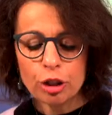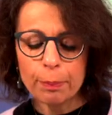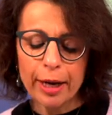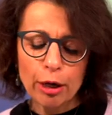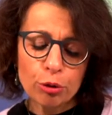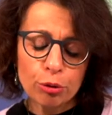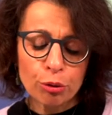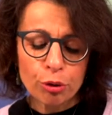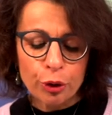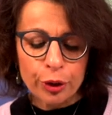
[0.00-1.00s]
Ti prego non
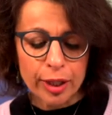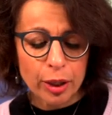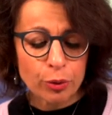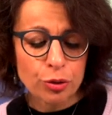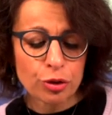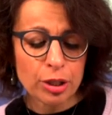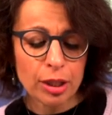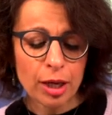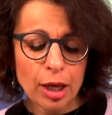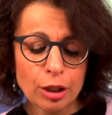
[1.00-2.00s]
correre
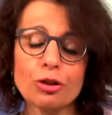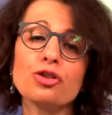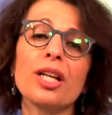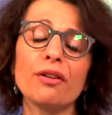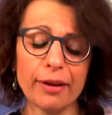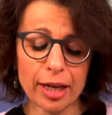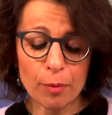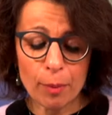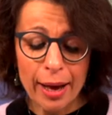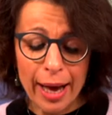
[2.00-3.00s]
così, non ce la
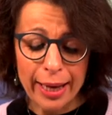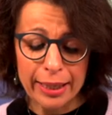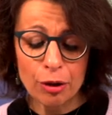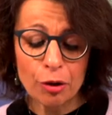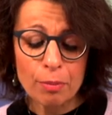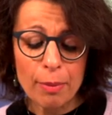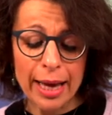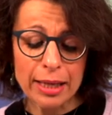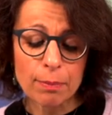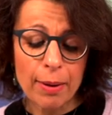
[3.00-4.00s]
faremo mai,
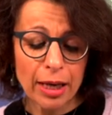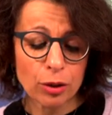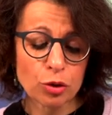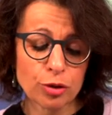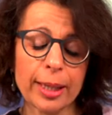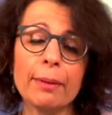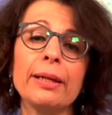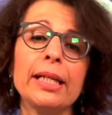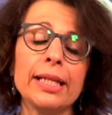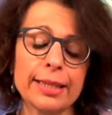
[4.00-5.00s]
ormai il ballo starà
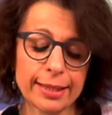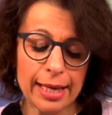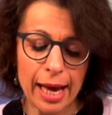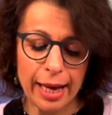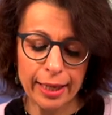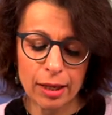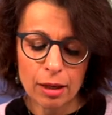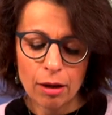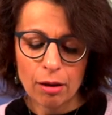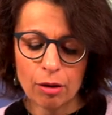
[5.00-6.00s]
per iniziare.
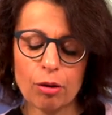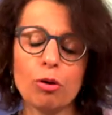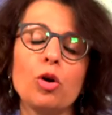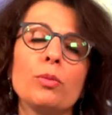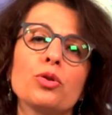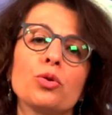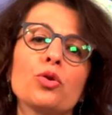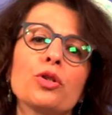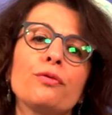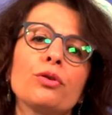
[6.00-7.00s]
Oh, come
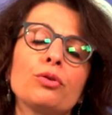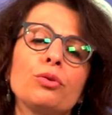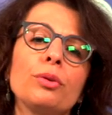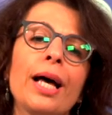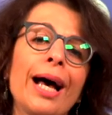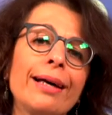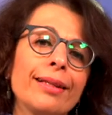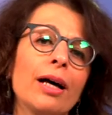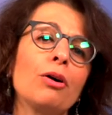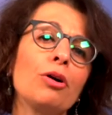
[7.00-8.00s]
sono
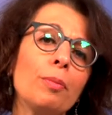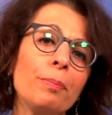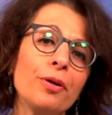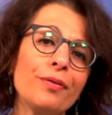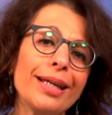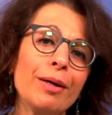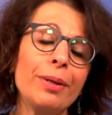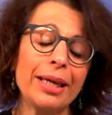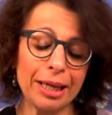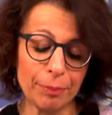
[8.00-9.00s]
sfortunata, oh, povera
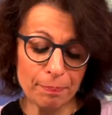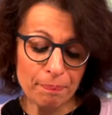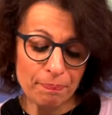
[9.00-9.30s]
me.